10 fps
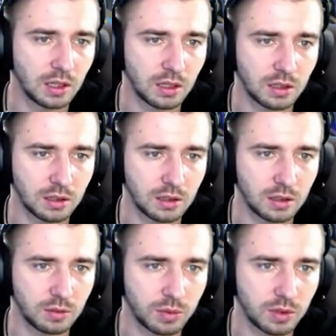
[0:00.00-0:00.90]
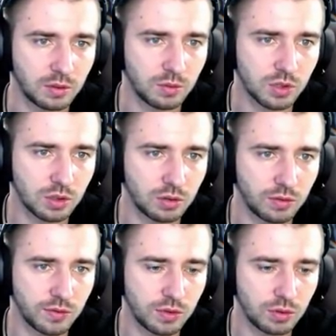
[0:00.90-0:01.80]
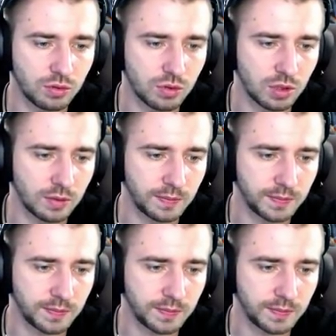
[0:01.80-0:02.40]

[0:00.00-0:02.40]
а, потому что оно все уже